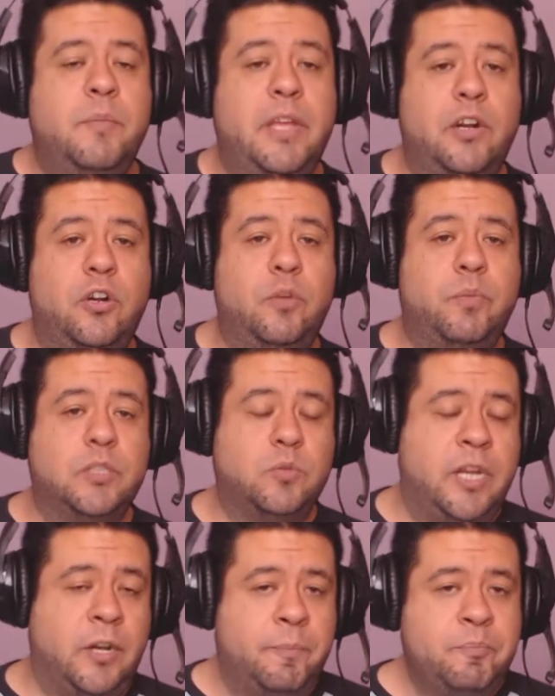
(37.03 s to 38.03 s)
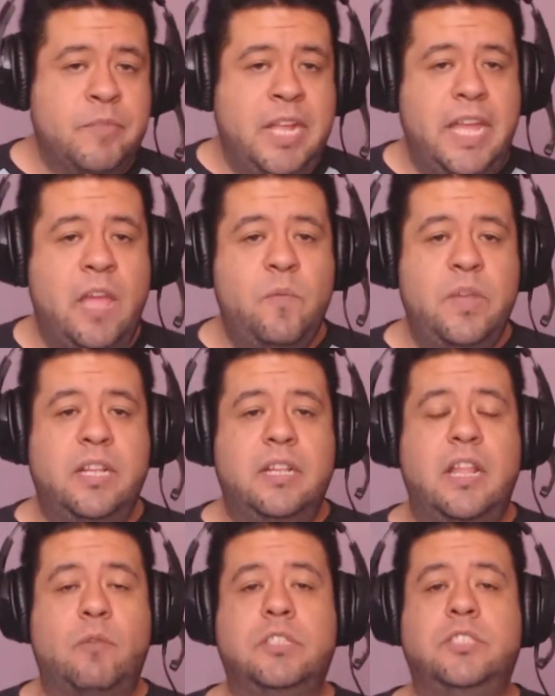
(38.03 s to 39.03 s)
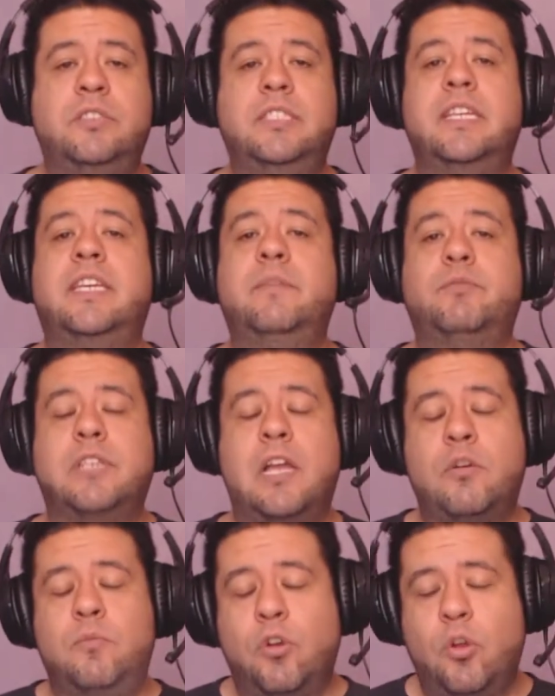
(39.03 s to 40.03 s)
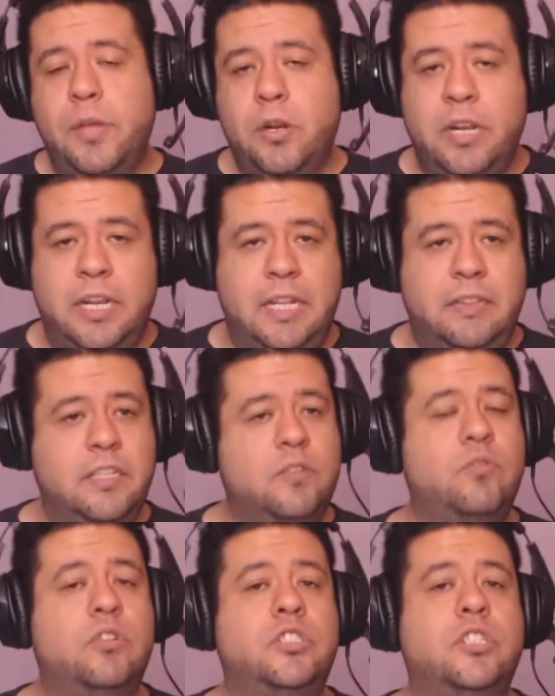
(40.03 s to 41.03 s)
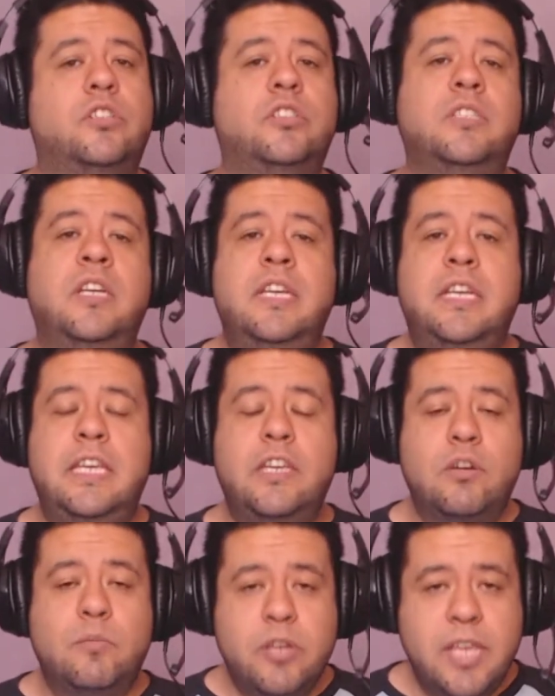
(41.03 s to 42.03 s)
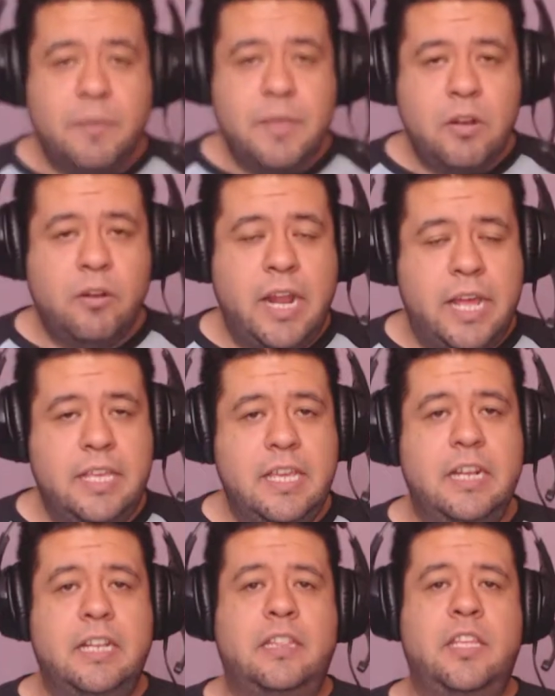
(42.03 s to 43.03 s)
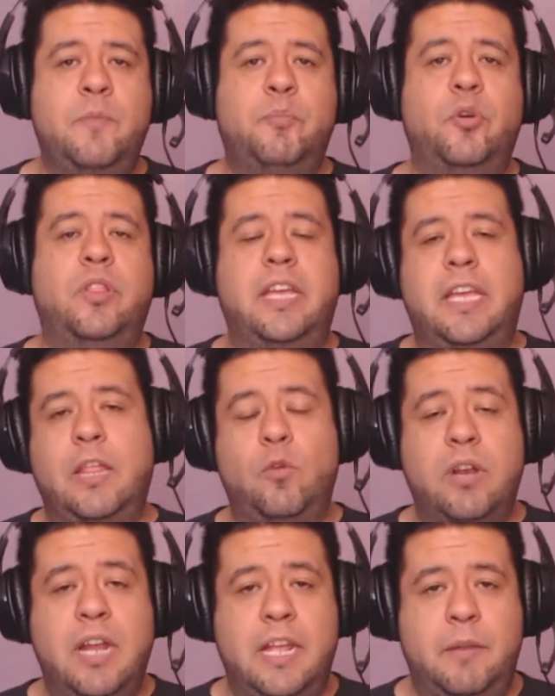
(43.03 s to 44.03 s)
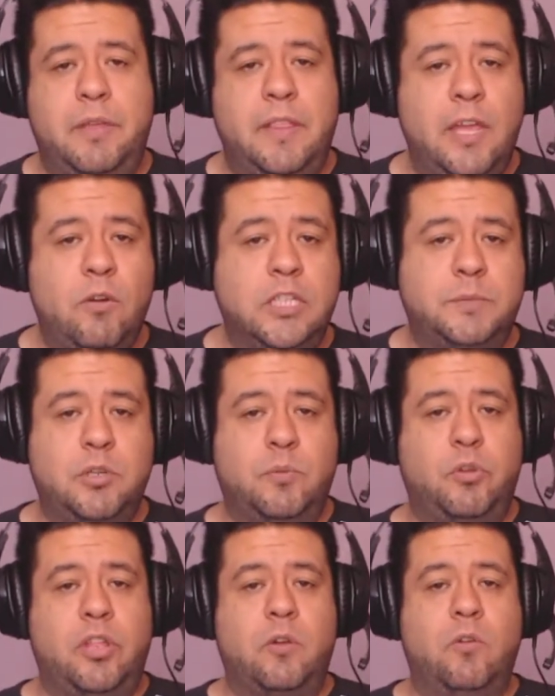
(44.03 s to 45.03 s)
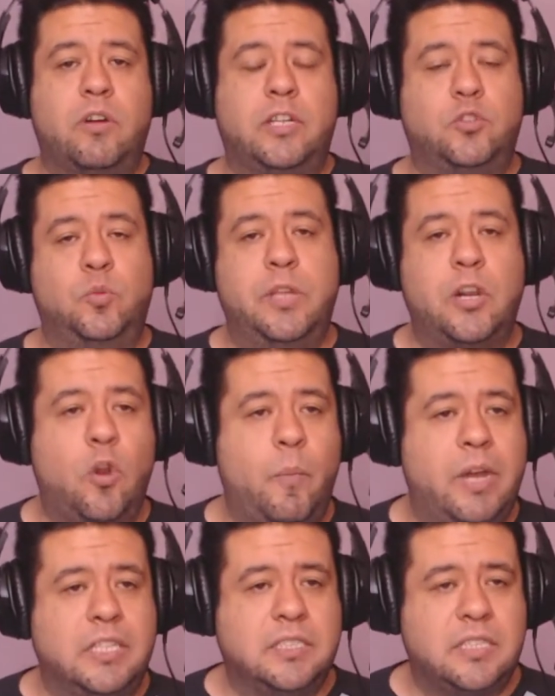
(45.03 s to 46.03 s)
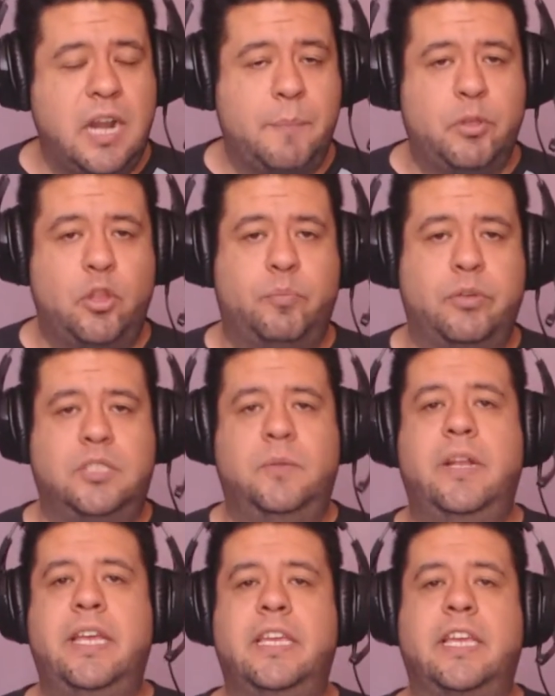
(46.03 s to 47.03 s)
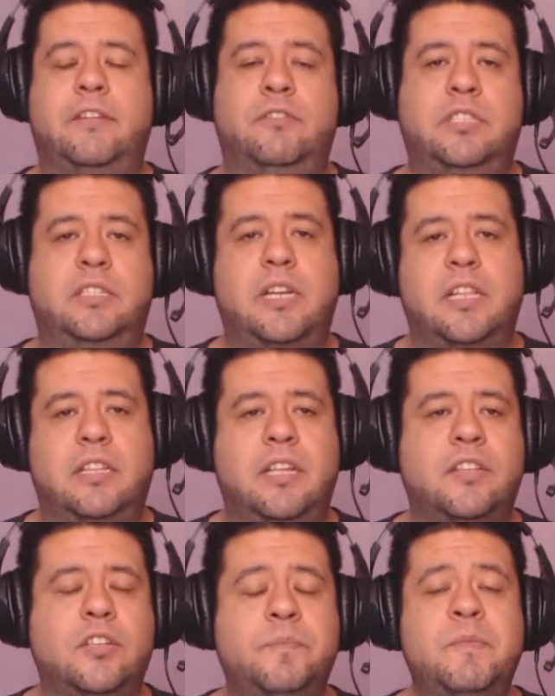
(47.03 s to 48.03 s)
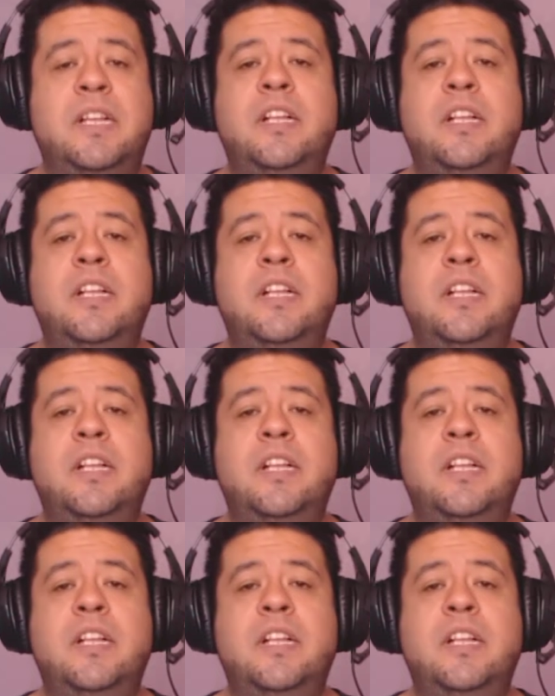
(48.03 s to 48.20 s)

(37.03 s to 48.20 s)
pero pues bueno, en fin, la cuestión es de que pues ya como lo vieron en el título chicos y como ya vieron ahí el tiempo de que dura el video, espero poderlo resumir lo más rápido posible y que no se tarde tanto.